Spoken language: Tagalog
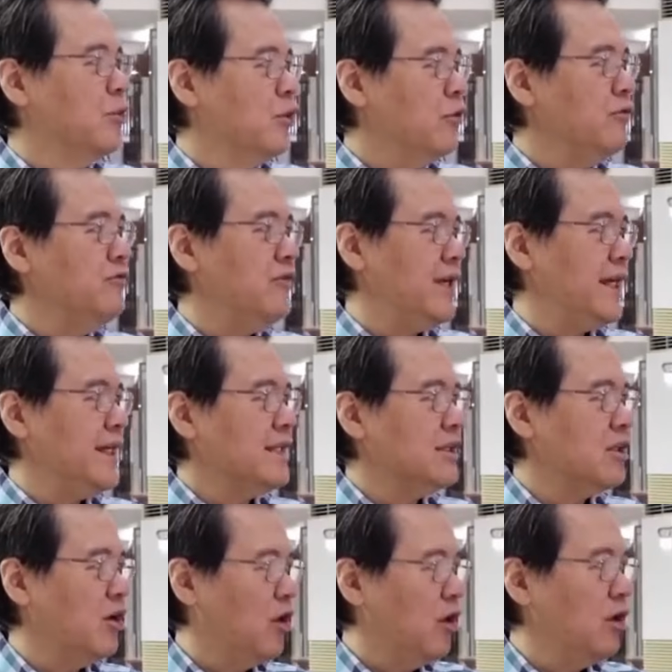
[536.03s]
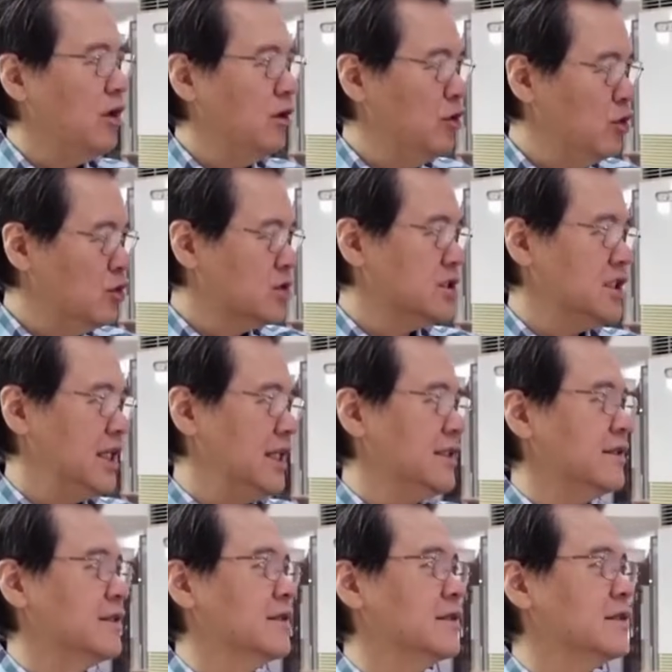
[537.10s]
Move it or lose
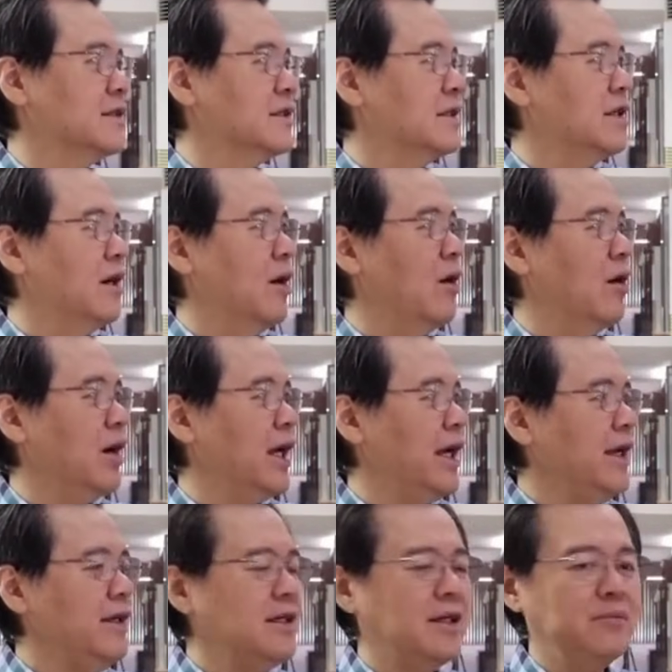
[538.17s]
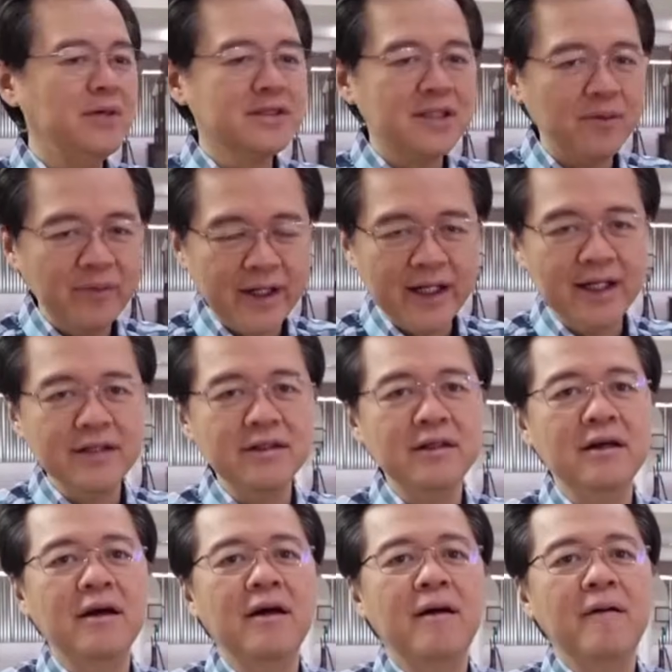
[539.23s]
it. Okay? Ibig sabihin,
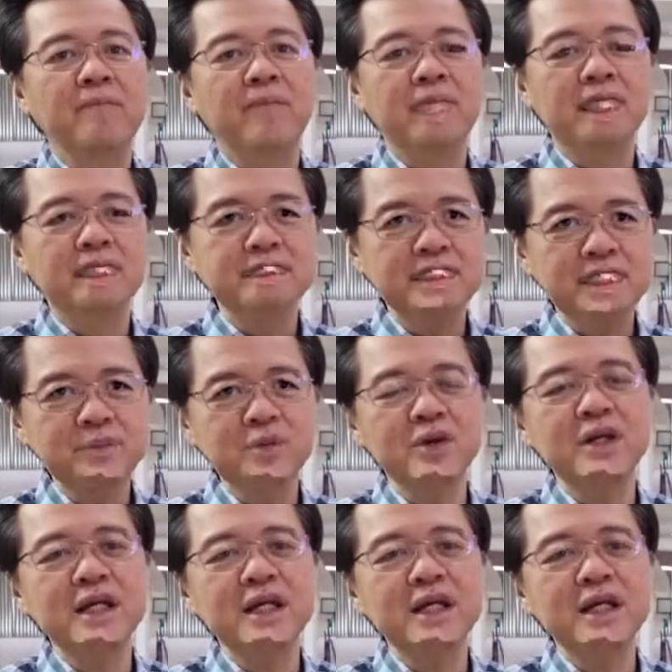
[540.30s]
pag hindi mo